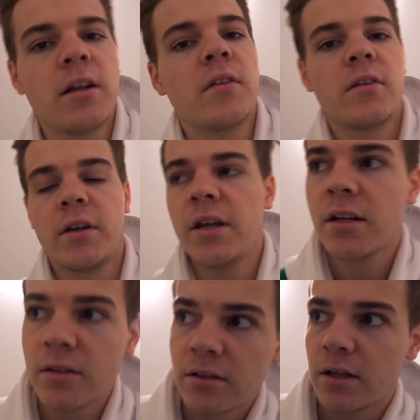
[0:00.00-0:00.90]
Dann hat es
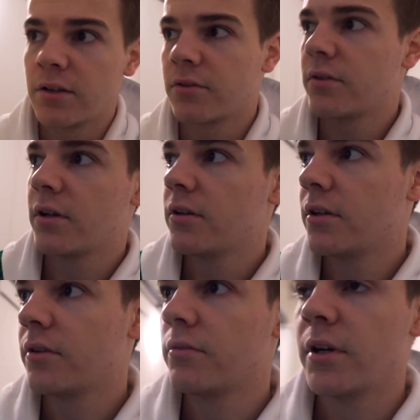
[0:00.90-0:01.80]
geregnet, also es hat
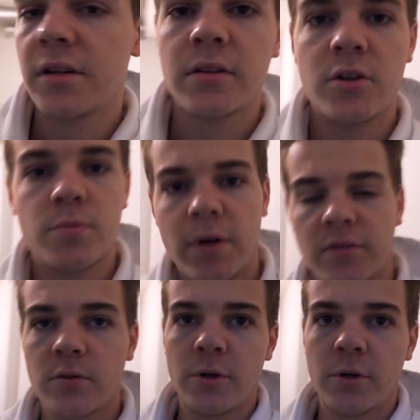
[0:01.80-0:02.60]
irgendwie echt keinen Spaß